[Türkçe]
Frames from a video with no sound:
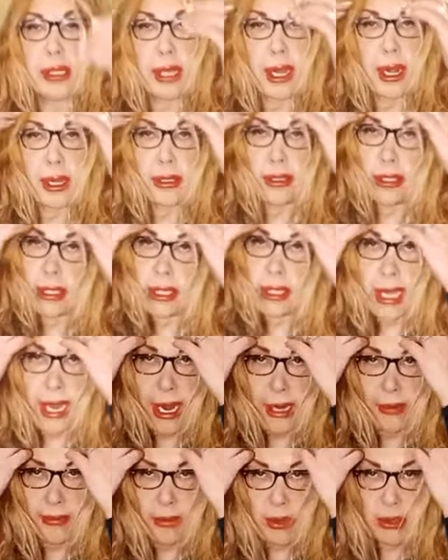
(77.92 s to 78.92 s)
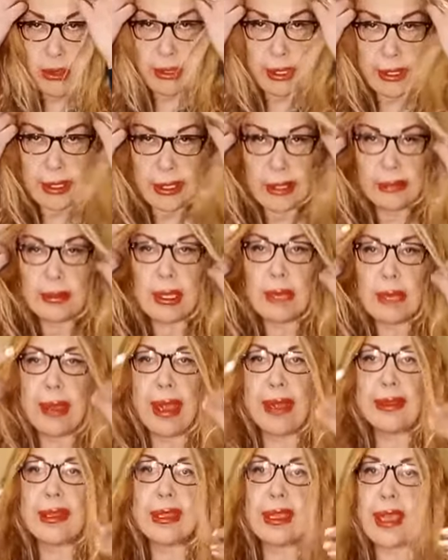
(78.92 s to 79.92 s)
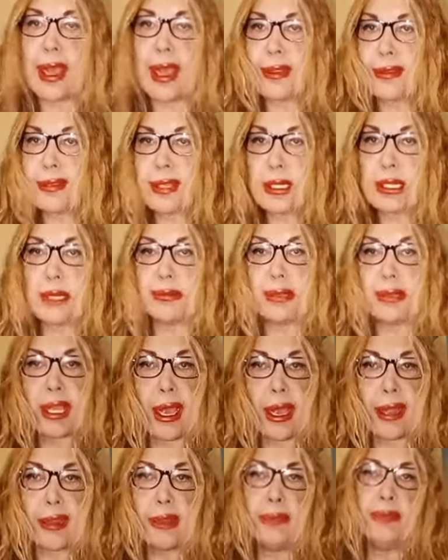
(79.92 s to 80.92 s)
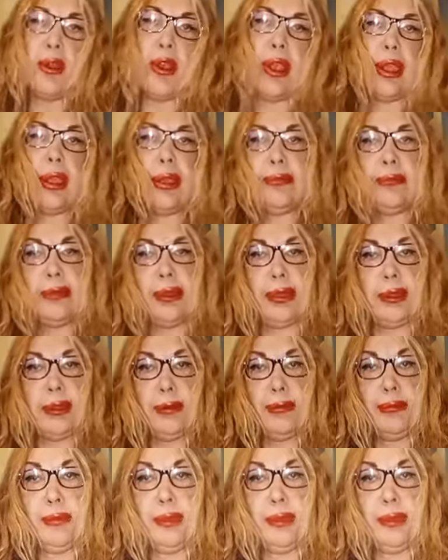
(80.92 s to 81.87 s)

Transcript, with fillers: artık gelmiyor. E dedim ki ben de kendi saçımı kendi boyayayım dedim.